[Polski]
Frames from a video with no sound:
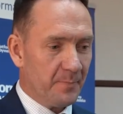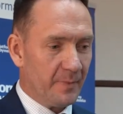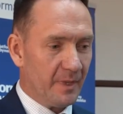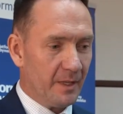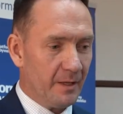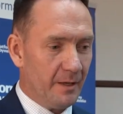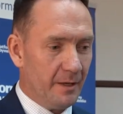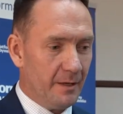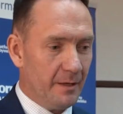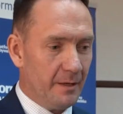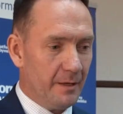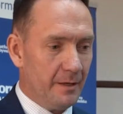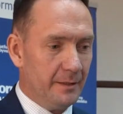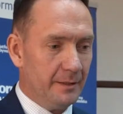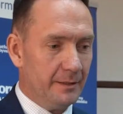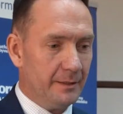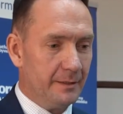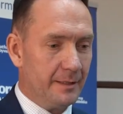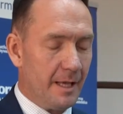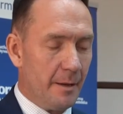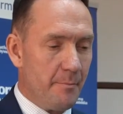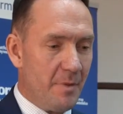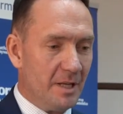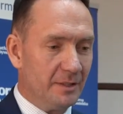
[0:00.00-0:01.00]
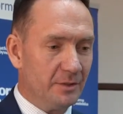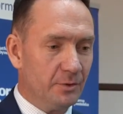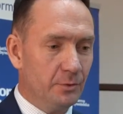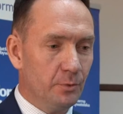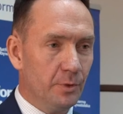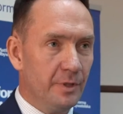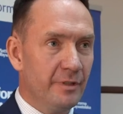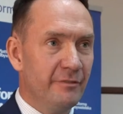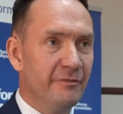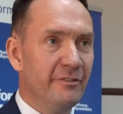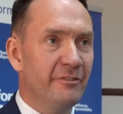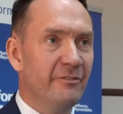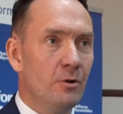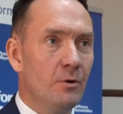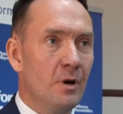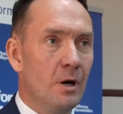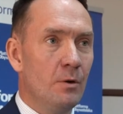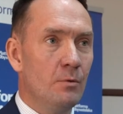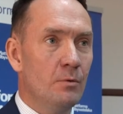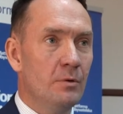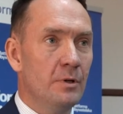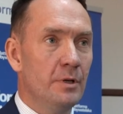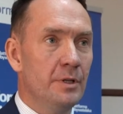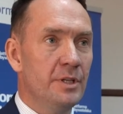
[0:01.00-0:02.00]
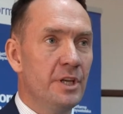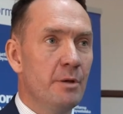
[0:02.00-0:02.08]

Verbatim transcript: e, temat, który wywołał